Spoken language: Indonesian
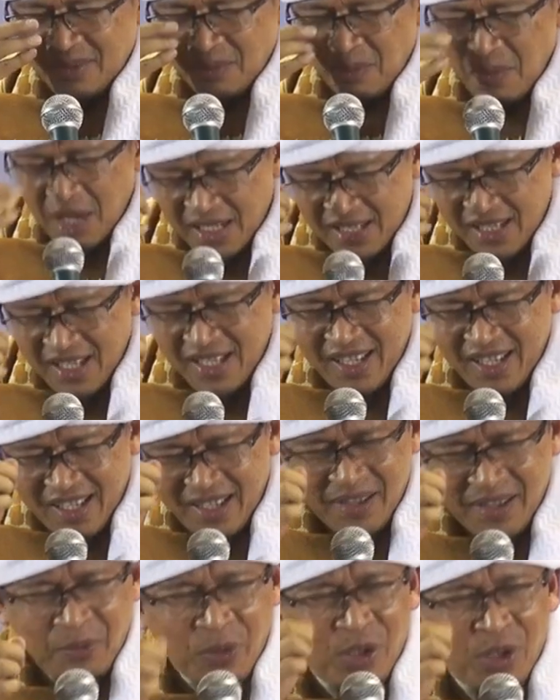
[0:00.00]
mana
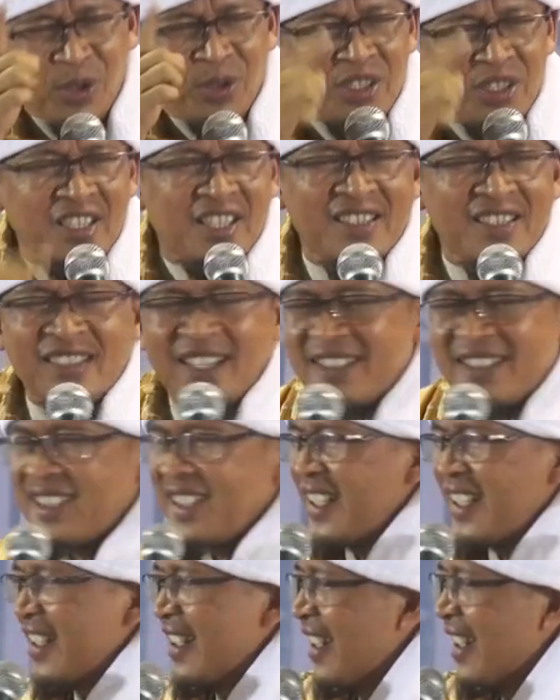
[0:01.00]
yang fokus kita
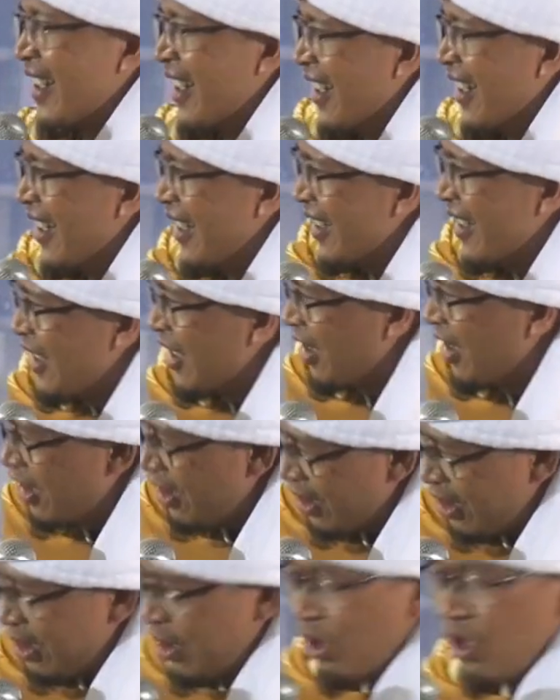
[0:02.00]
sekarang ha?
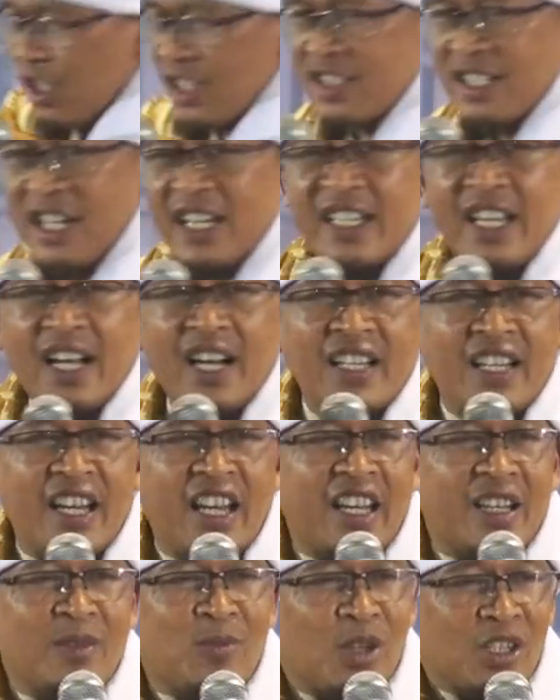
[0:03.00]
dosa yang
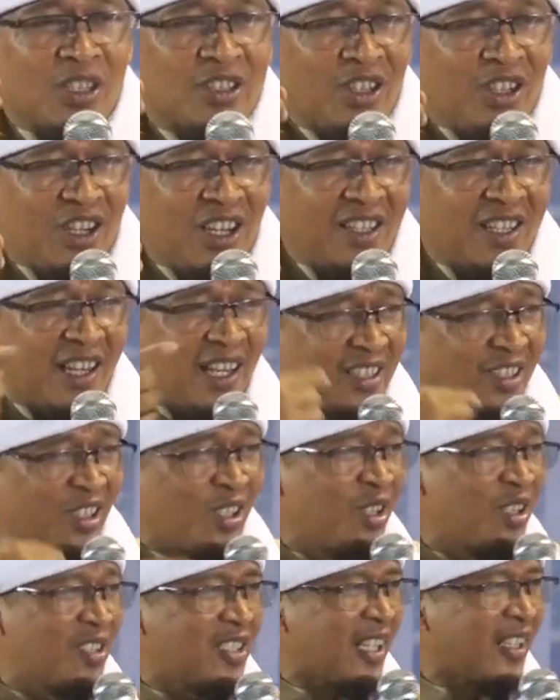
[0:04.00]
naik motor
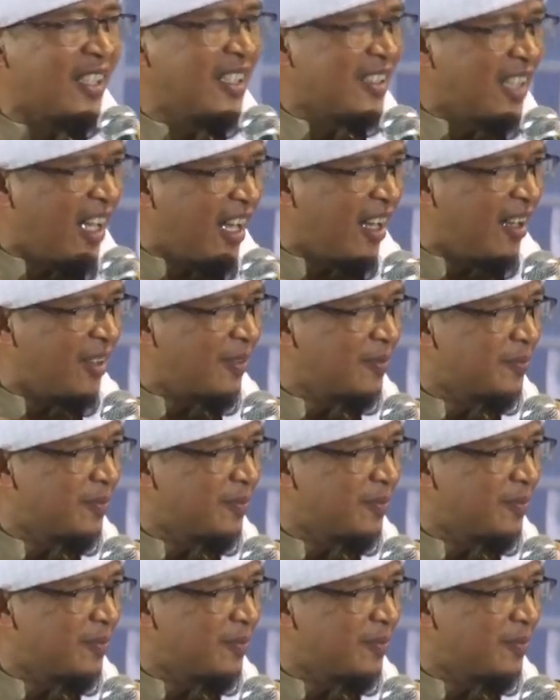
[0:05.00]
atau dosa kita